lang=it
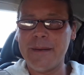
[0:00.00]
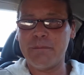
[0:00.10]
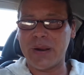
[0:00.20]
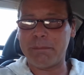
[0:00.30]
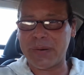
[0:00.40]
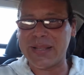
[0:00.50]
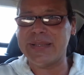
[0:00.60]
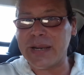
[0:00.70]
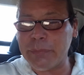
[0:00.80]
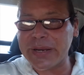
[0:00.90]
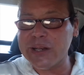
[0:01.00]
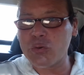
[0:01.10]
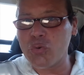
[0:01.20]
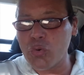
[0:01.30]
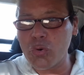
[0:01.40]
per prendere per
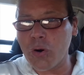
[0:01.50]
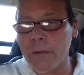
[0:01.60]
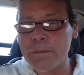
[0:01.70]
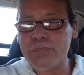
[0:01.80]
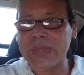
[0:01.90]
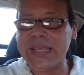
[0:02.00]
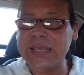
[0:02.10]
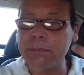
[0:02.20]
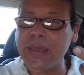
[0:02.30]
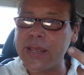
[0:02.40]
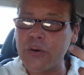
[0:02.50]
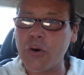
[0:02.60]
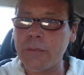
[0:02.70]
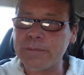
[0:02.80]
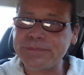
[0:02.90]
il culo i
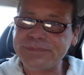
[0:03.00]
meno